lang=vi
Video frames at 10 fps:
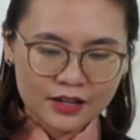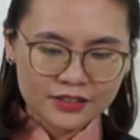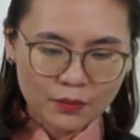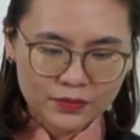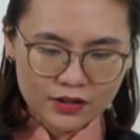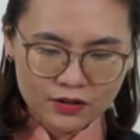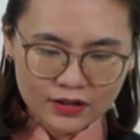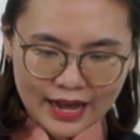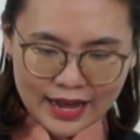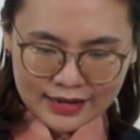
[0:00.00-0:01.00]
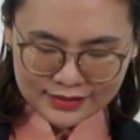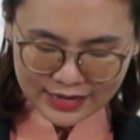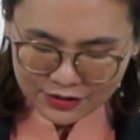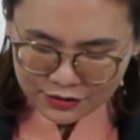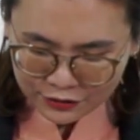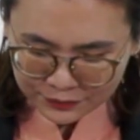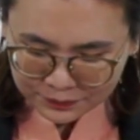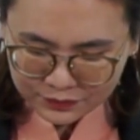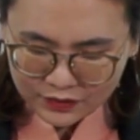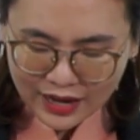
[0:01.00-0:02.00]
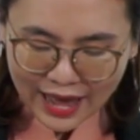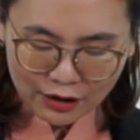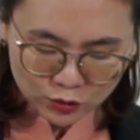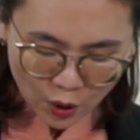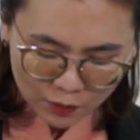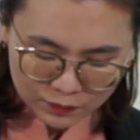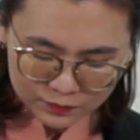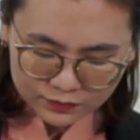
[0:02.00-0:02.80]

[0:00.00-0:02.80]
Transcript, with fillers: giống như là sẽ được áo tốt